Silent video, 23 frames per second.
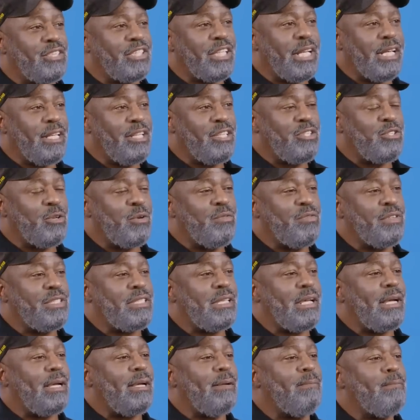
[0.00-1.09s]
tempo le cose
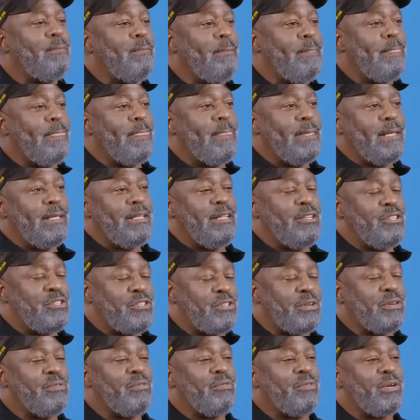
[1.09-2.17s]
sono cambiate, ma ci
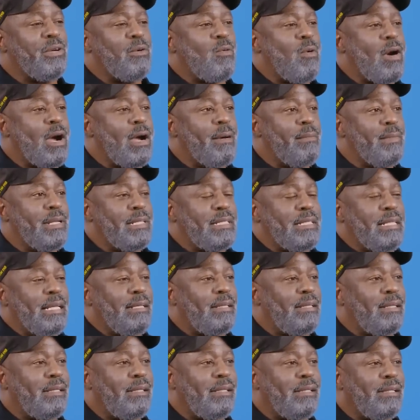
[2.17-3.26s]
sono alcuni requisiti che
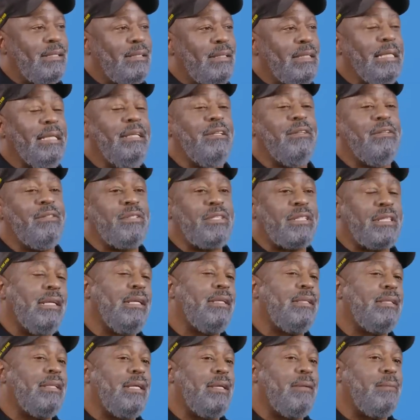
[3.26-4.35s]
i comandanti ritengono
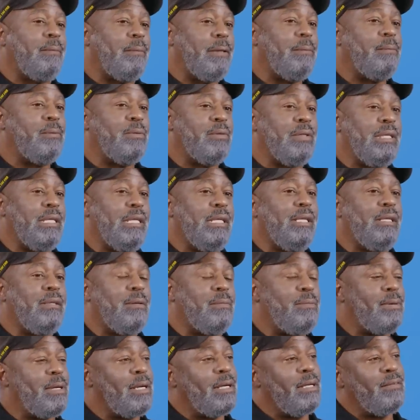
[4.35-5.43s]
necessari al termine
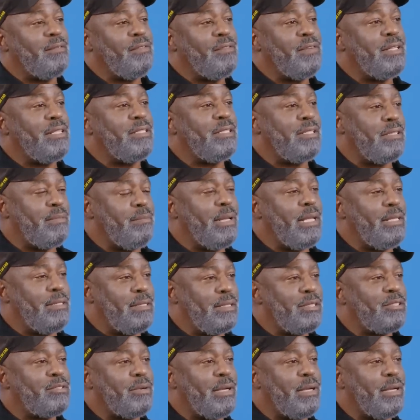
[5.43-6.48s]
dell'addestramento di base.